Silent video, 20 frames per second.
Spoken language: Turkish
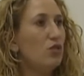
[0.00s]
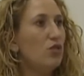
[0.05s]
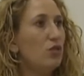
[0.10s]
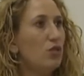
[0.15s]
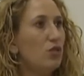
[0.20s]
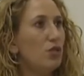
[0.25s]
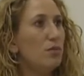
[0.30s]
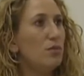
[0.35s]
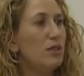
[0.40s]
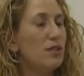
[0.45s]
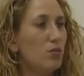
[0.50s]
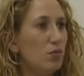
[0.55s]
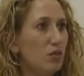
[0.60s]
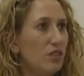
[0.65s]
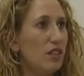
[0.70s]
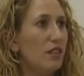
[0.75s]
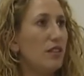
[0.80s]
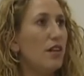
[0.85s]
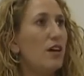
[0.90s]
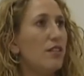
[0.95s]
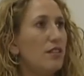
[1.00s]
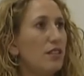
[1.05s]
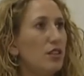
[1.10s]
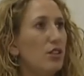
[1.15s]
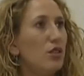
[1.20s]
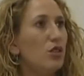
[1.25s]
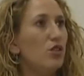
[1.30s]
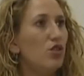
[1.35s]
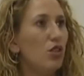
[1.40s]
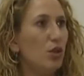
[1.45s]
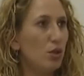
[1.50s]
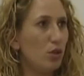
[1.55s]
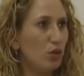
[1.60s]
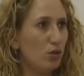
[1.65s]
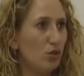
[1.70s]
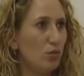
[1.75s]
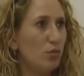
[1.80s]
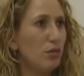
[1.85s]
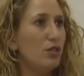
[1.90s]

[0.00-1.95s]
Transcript: Çünkü biz bu tedaviden önce ölçüm